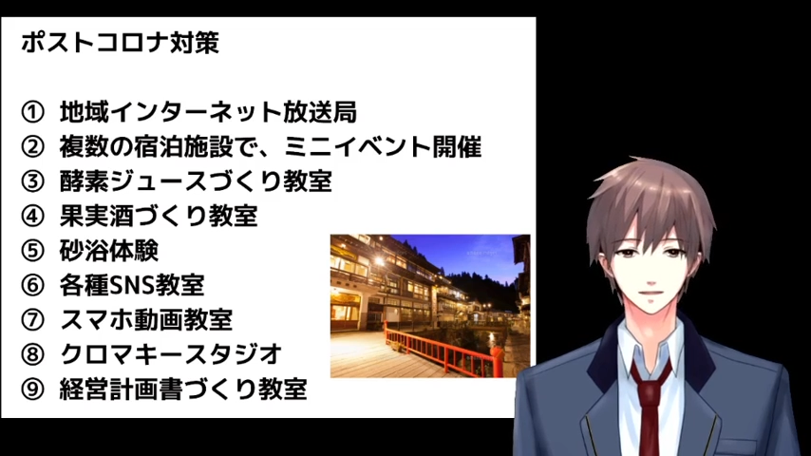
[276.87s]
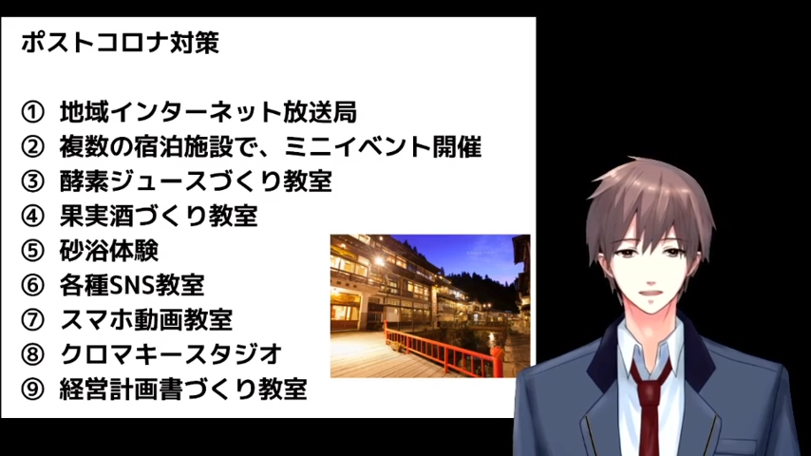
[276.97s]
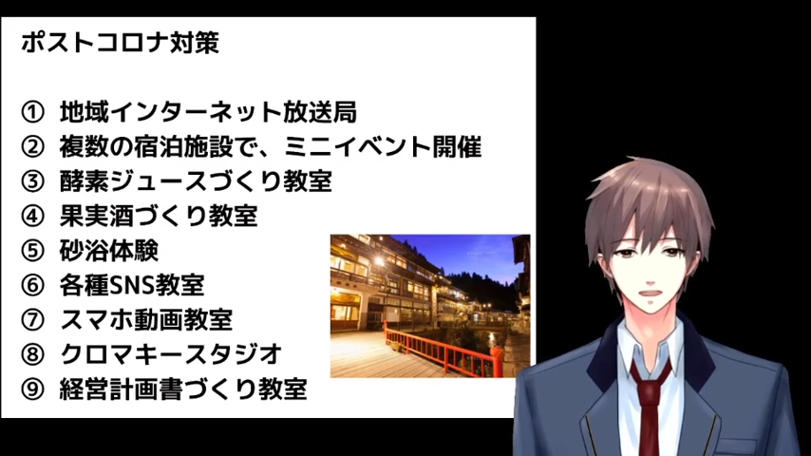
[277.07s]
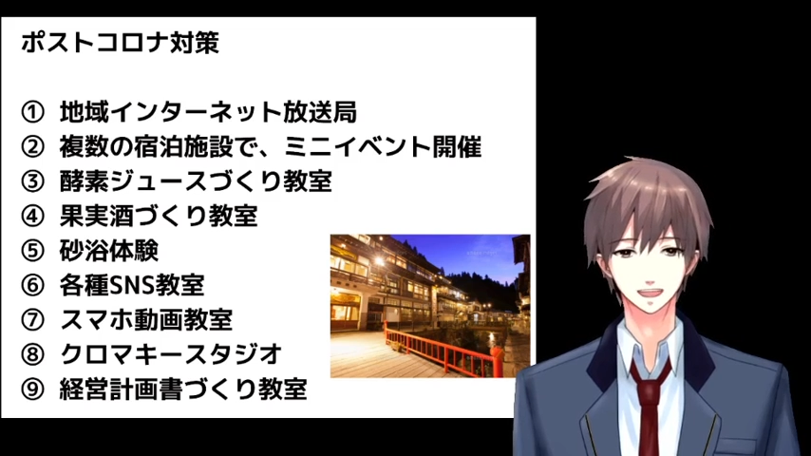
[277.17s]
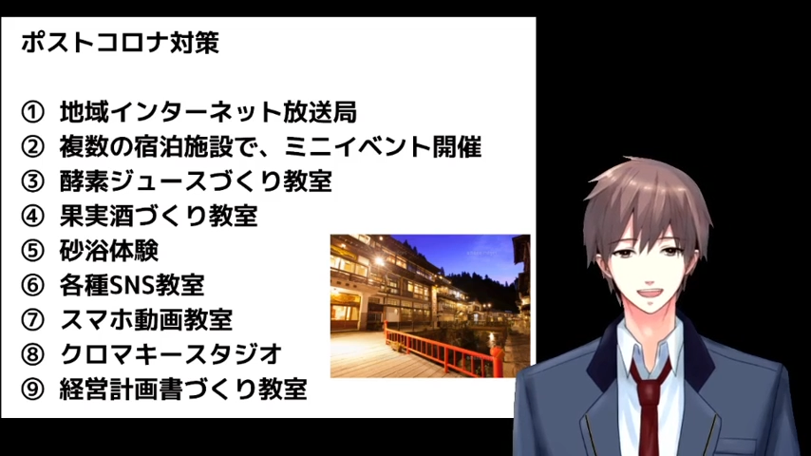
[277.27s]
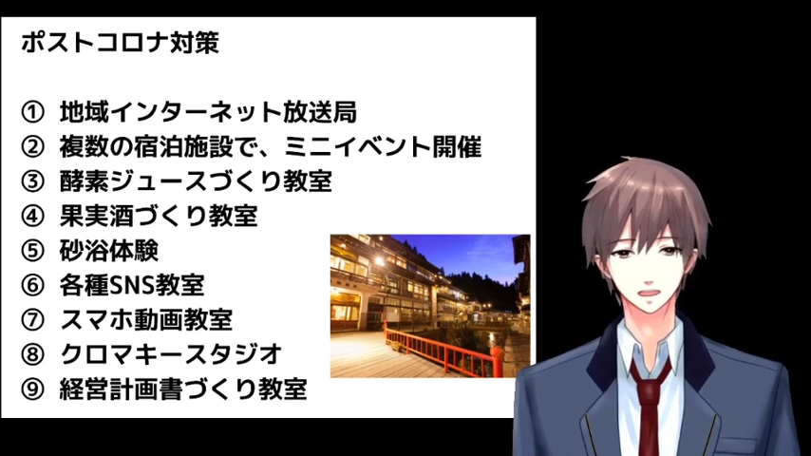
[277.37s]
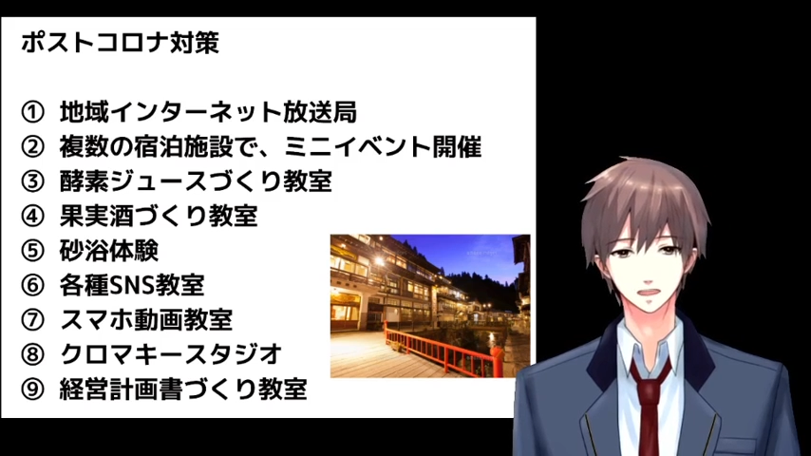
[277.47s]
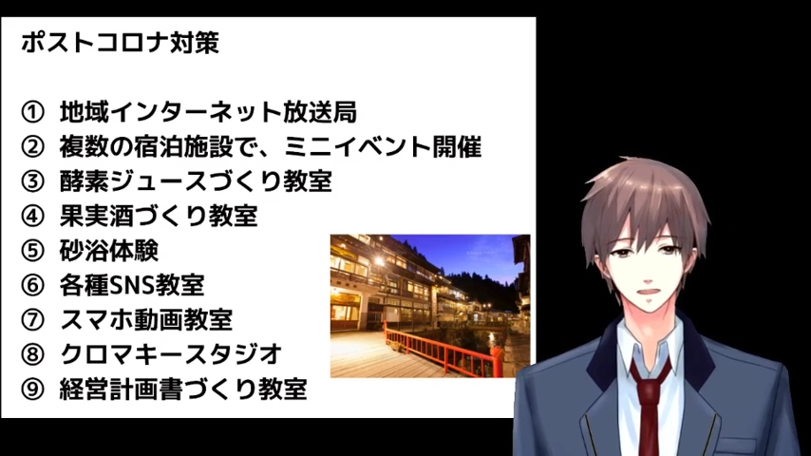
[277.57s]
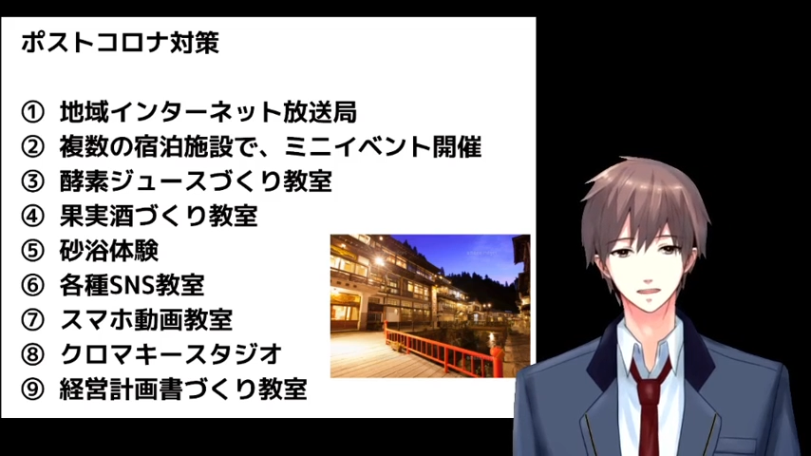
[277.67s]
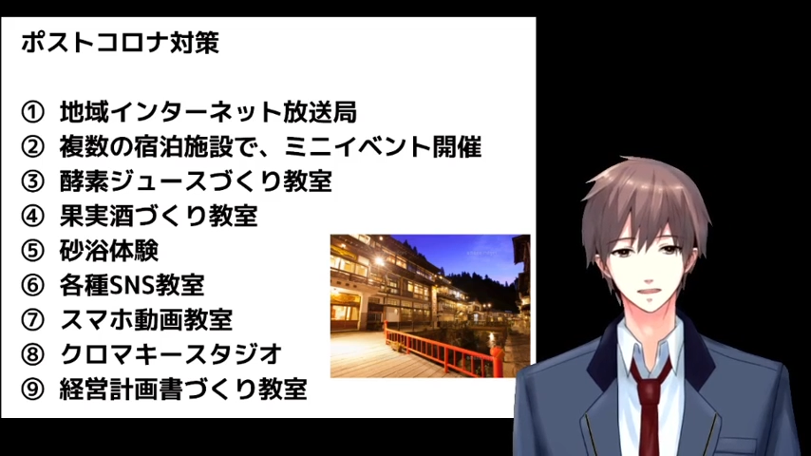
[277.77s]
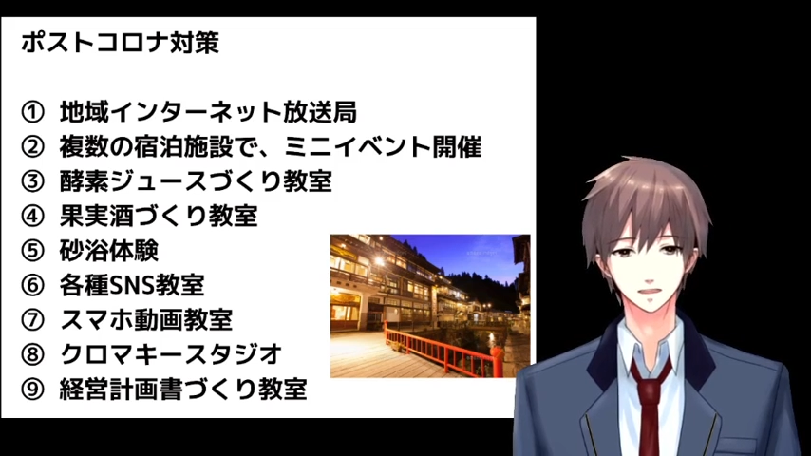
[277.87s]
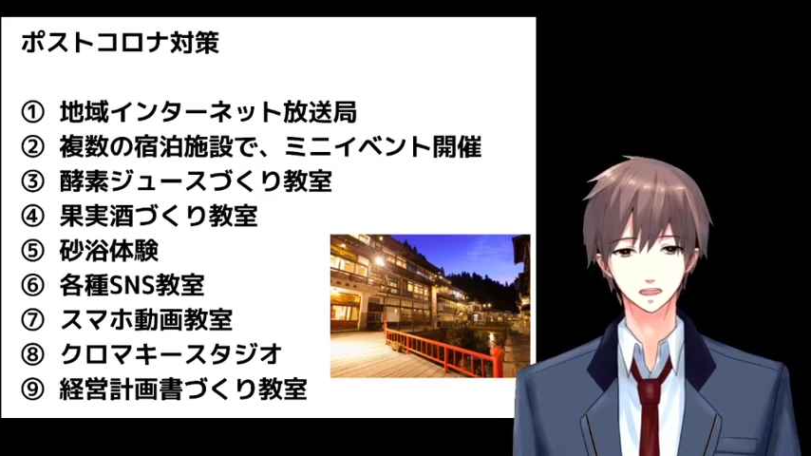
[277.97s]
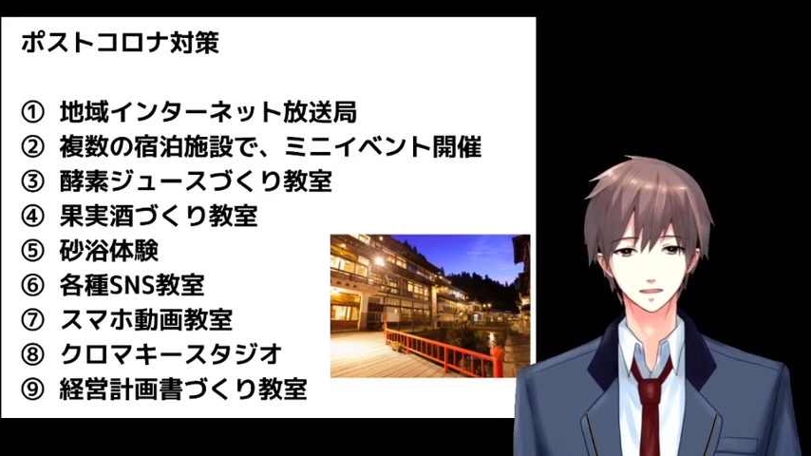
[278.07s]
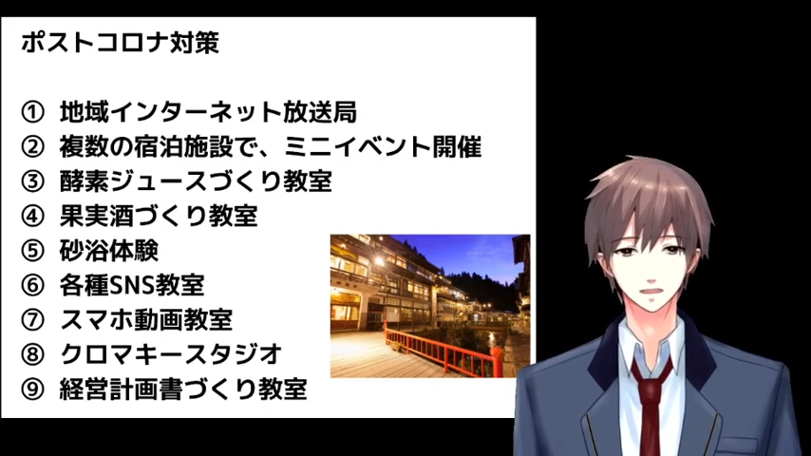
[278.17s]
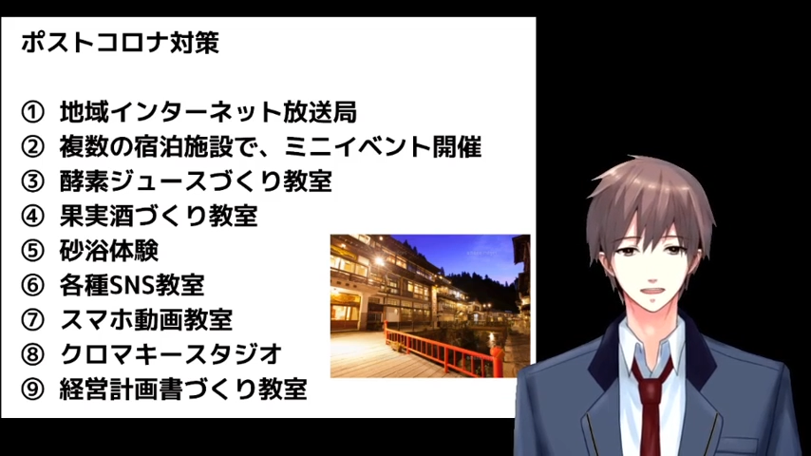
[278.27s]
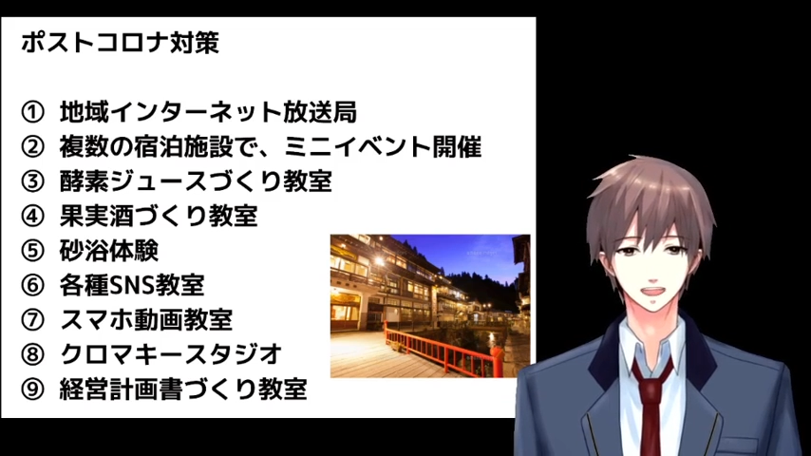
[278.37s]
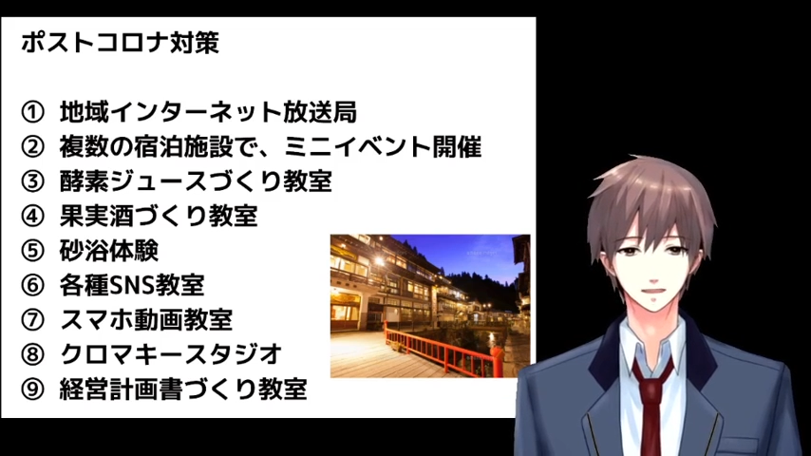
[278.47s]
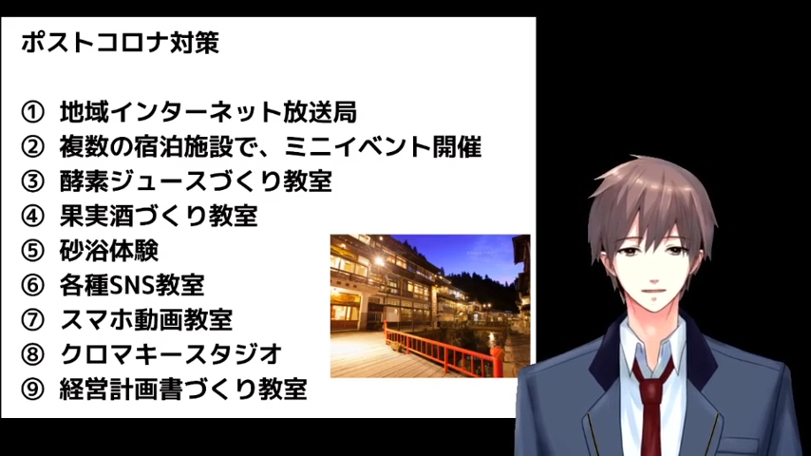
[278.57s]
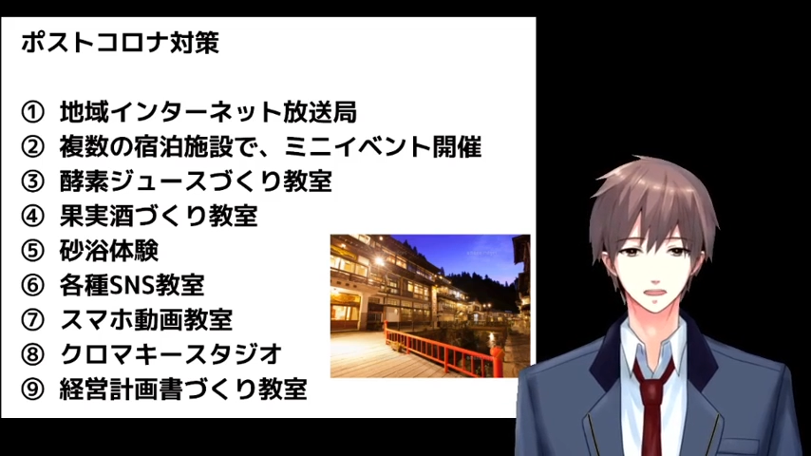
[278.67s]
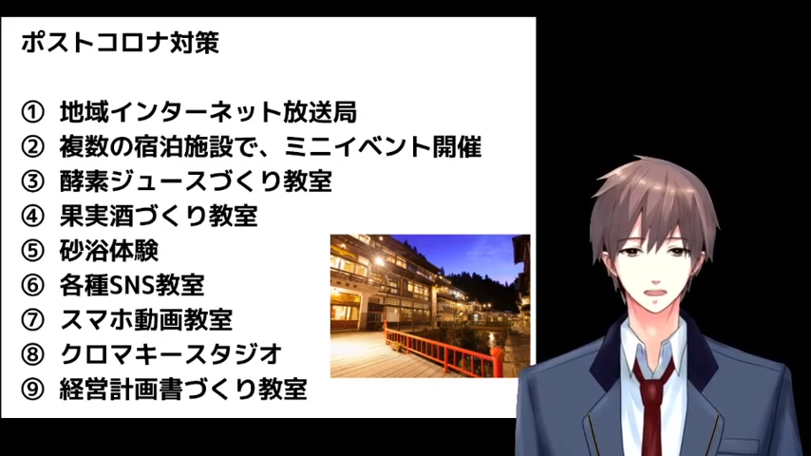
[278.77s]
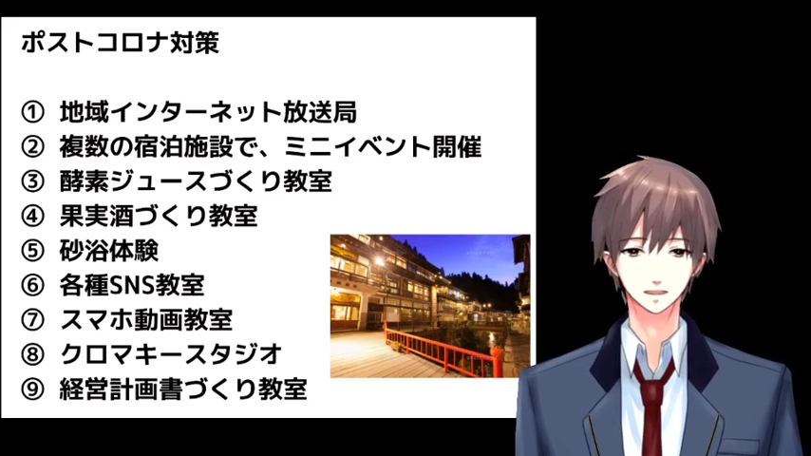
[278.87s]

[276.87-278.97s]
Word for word: なかなか見当たらないわけですね。